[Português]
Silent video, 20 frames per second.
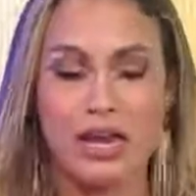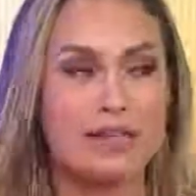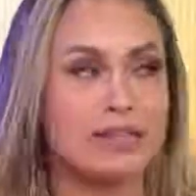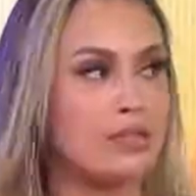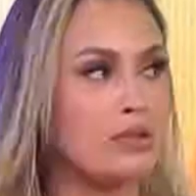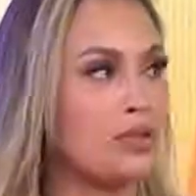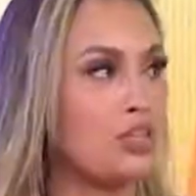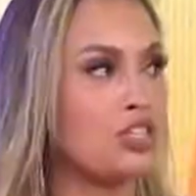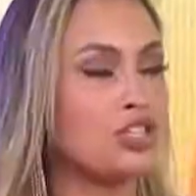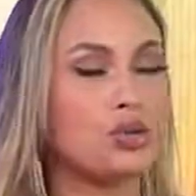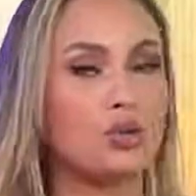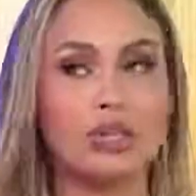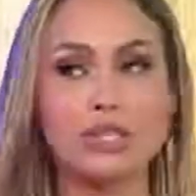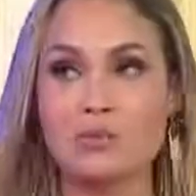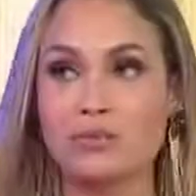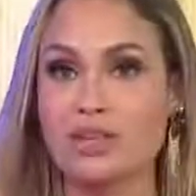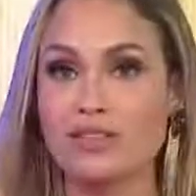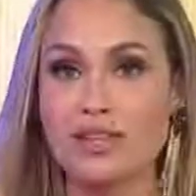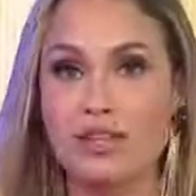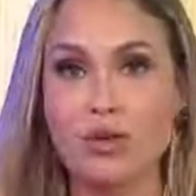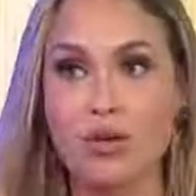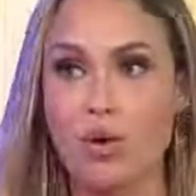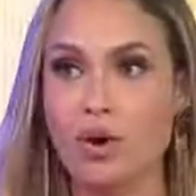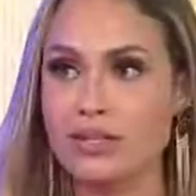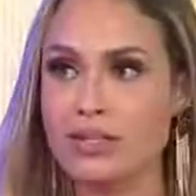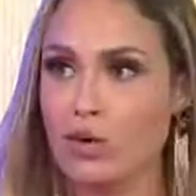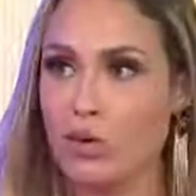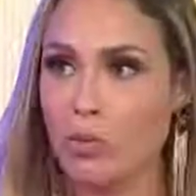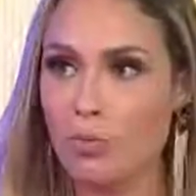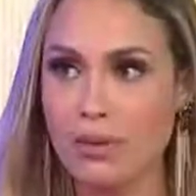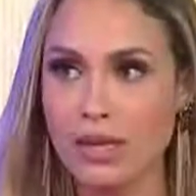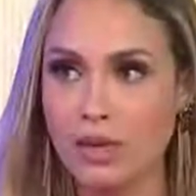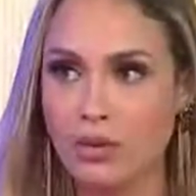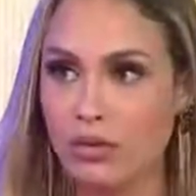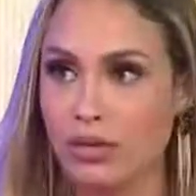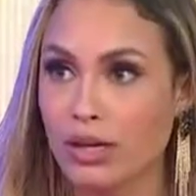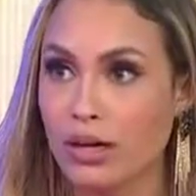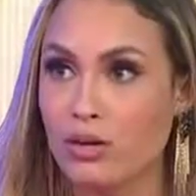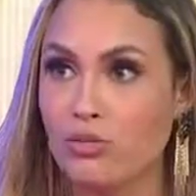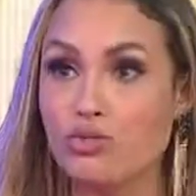sendo que tinha outras pessoas fazendo coisa
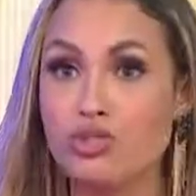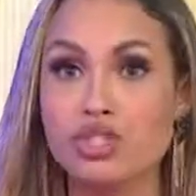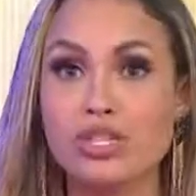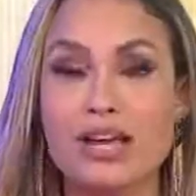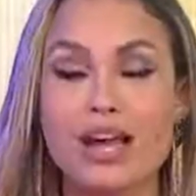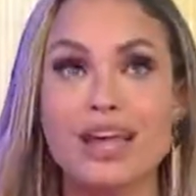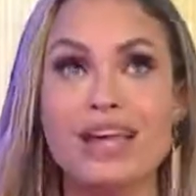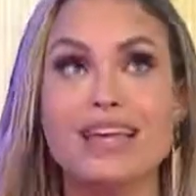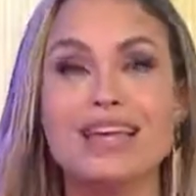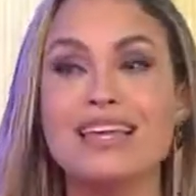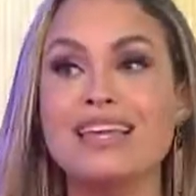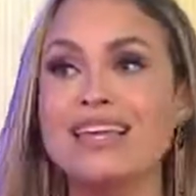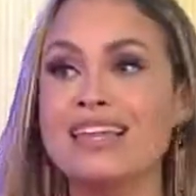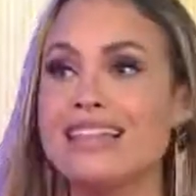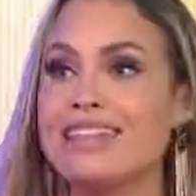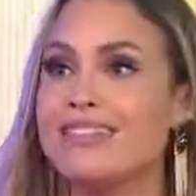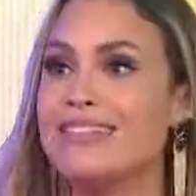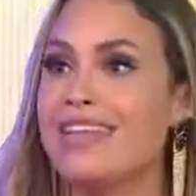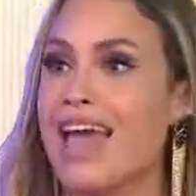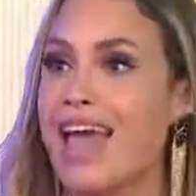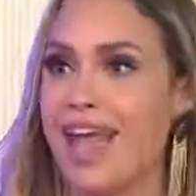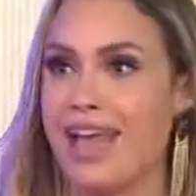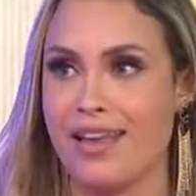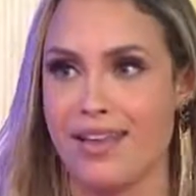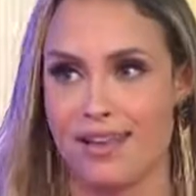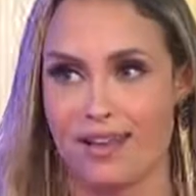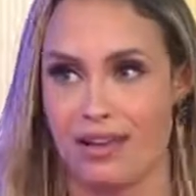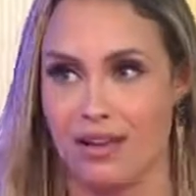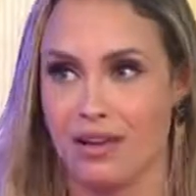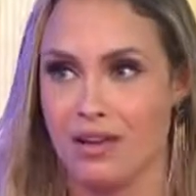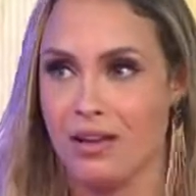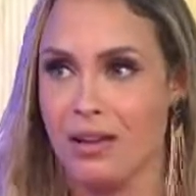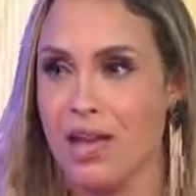comigo que eu não tinha ideia.